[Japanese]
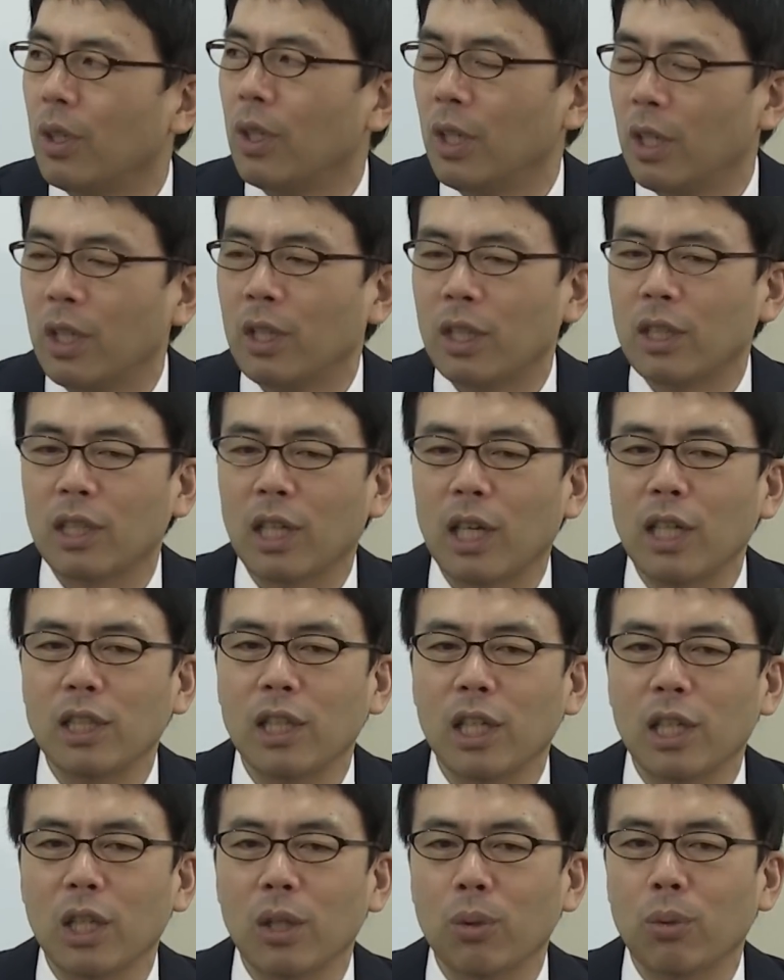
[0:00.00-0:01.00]
うん、財
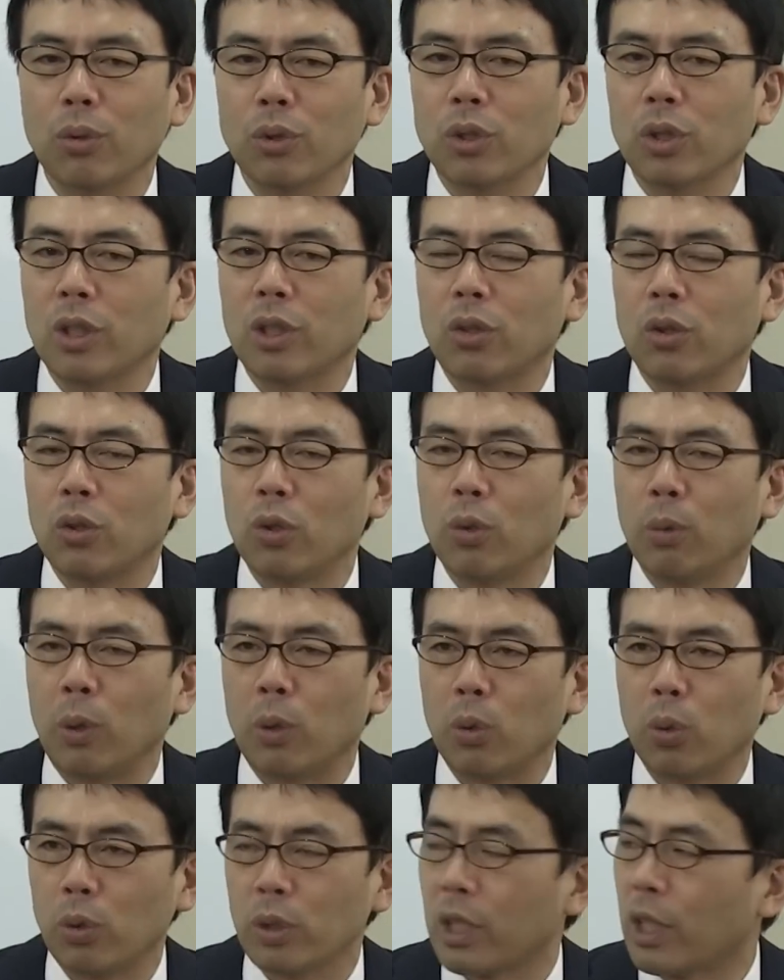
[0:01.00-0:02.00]
政均衡主義っていうの
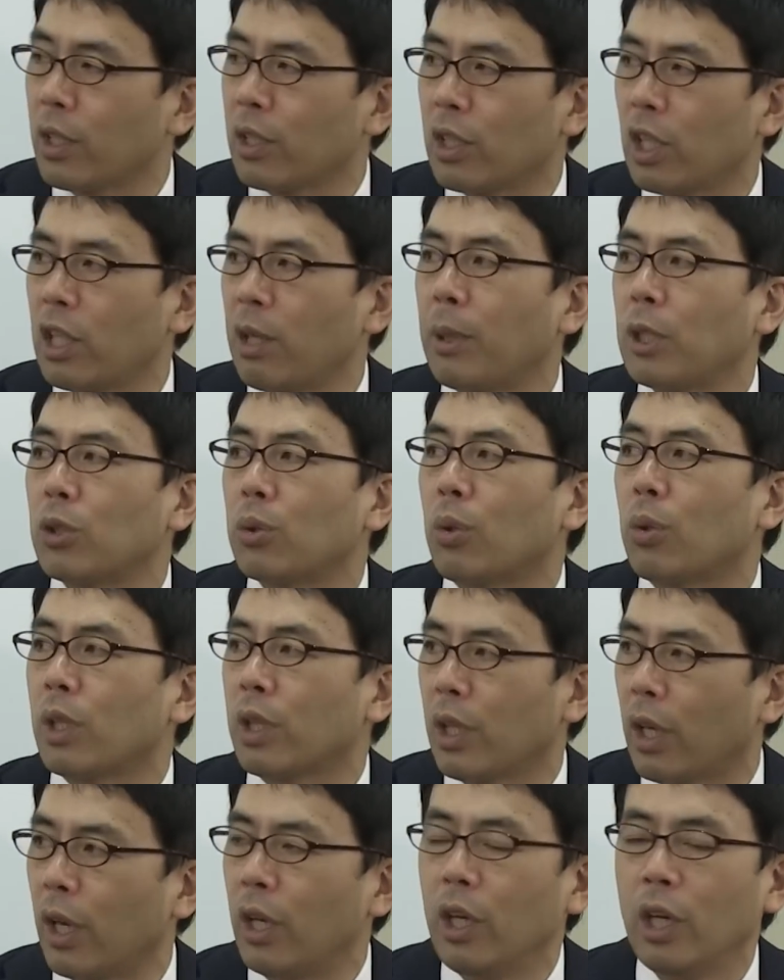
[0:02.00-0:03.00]
を当然手玉に取れ
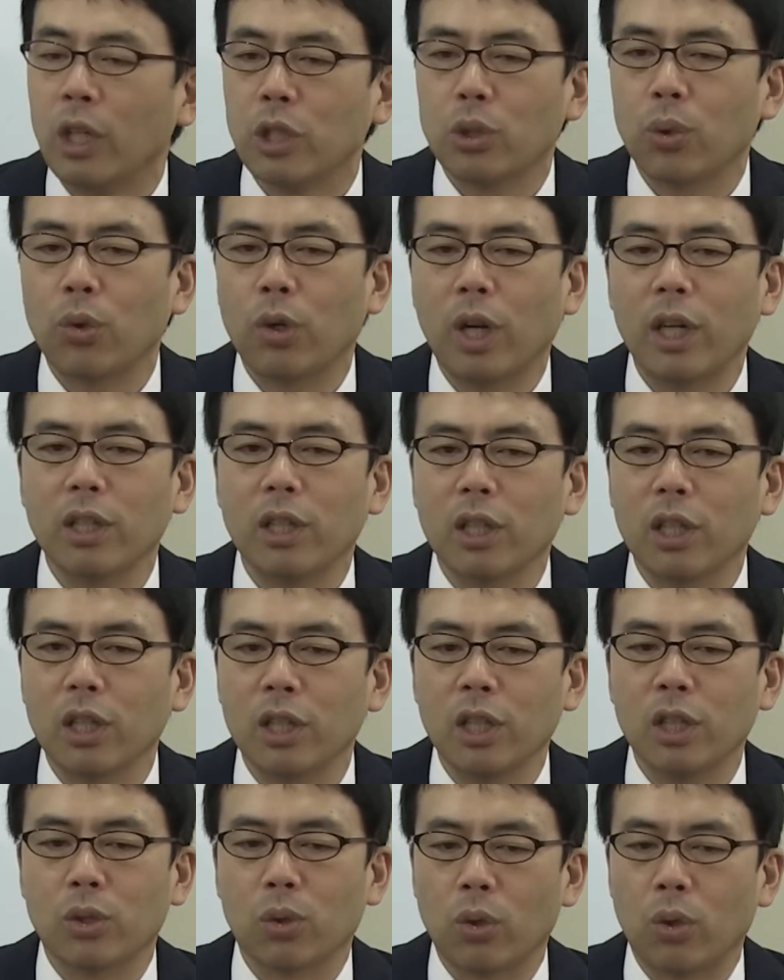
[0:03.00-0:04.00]
て将来的
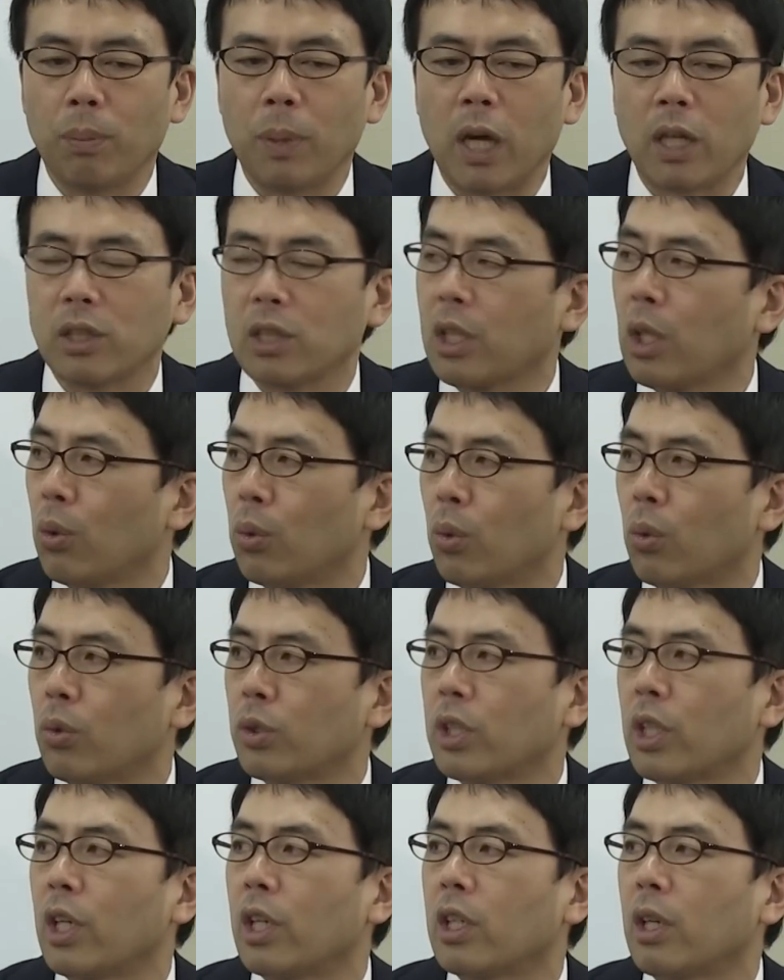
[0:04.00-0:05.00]
にそのまあツケを
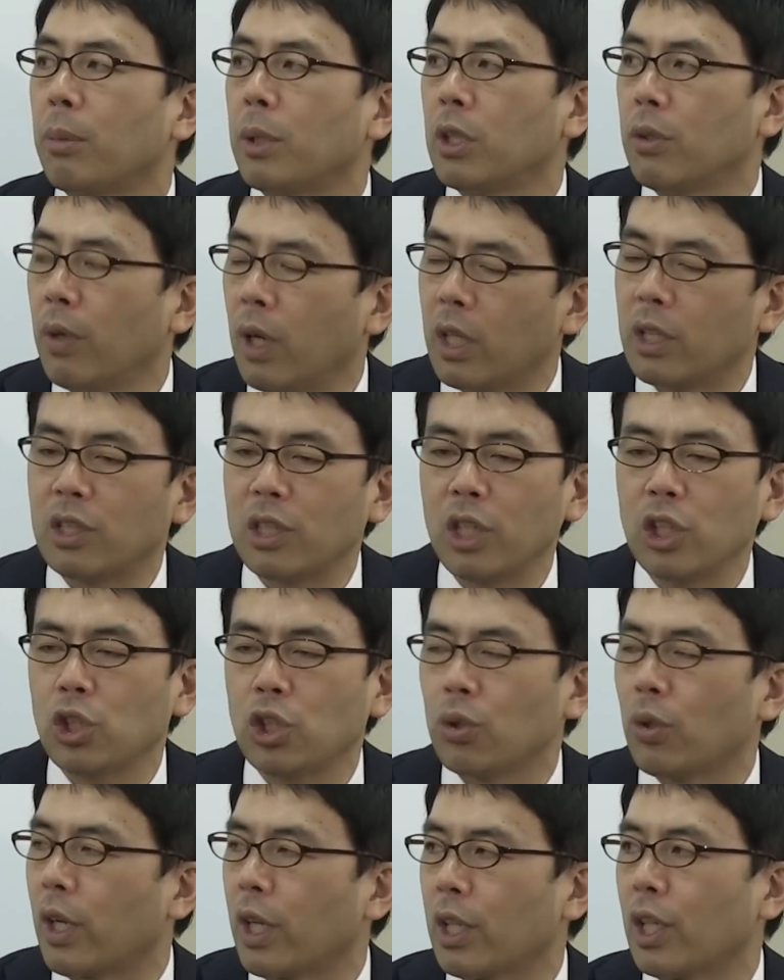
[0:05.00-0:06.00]
残さないためには税
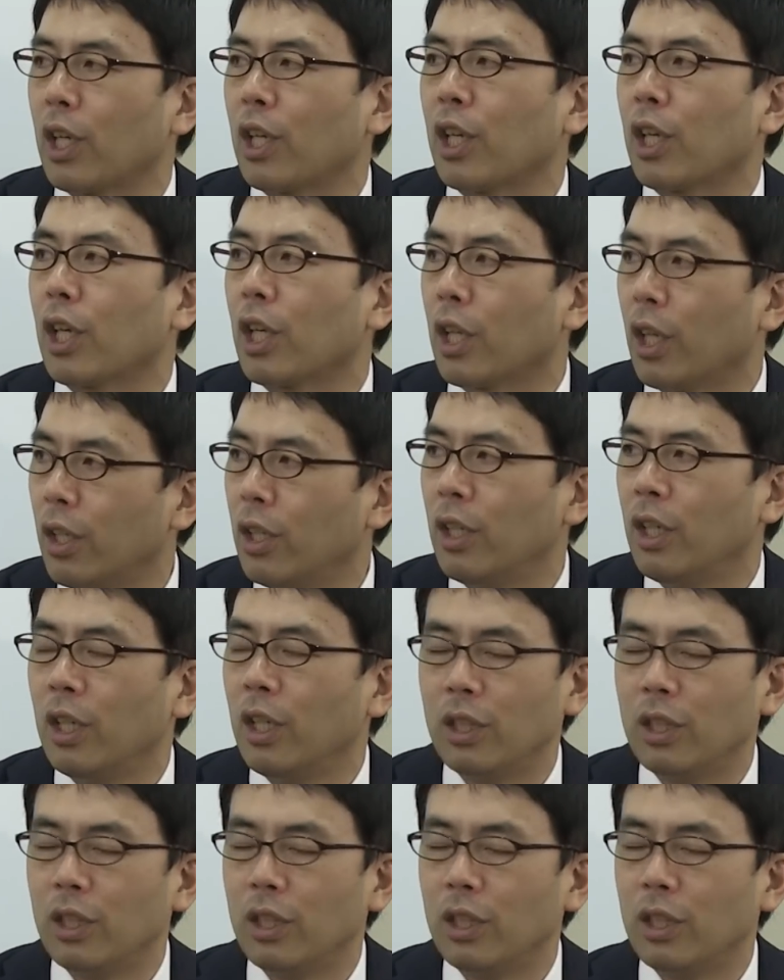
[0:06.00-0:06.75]
収を上げていかなきゃいけない。